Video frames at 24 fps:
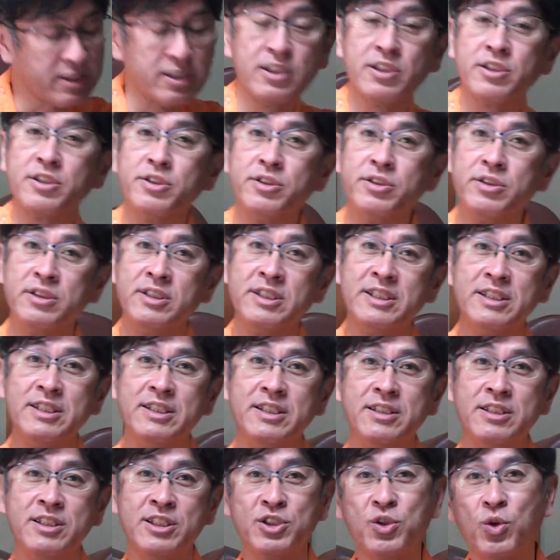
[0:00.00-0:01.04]
自
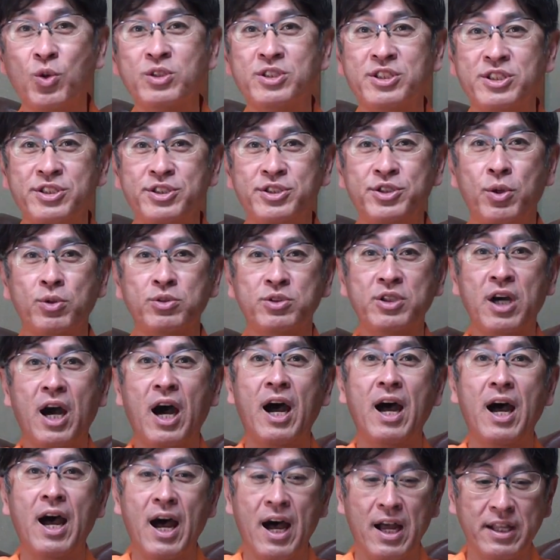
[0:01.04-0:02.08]
自己注力
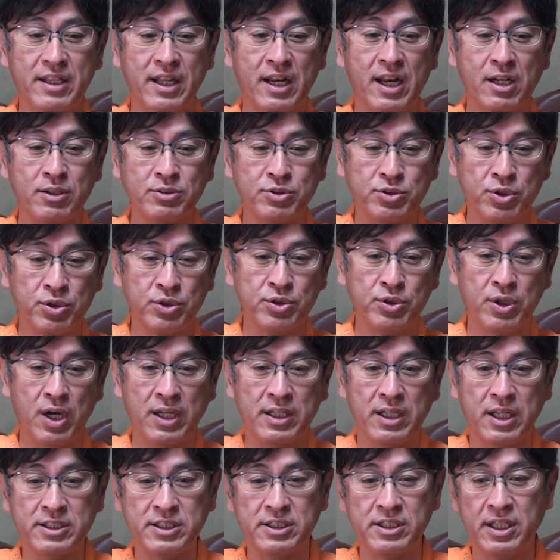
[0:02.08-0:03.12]
が働くという
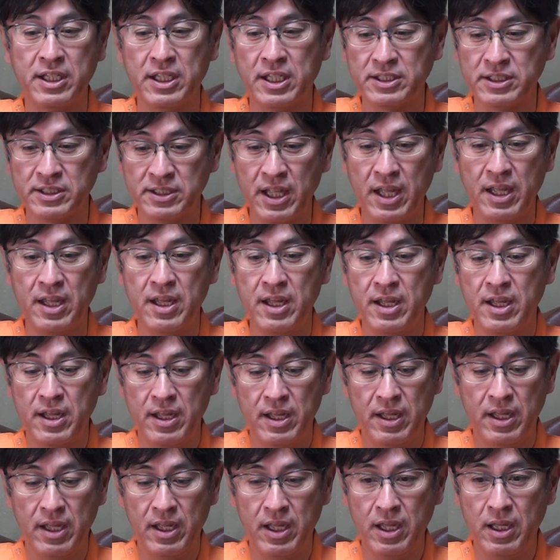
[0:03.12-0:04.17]
話でですね、
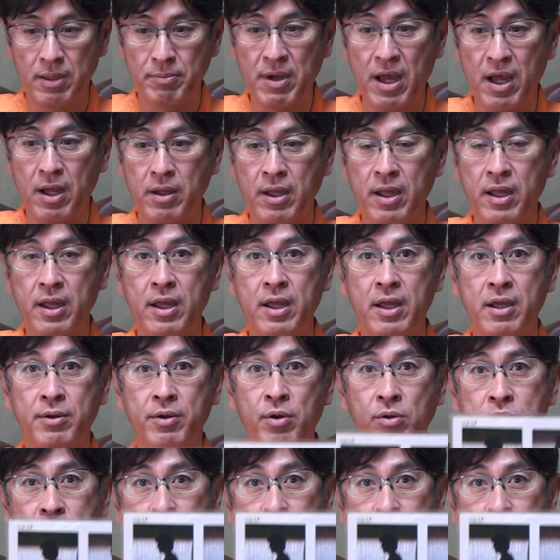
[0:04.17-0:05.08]
えー、まあ、えー、よ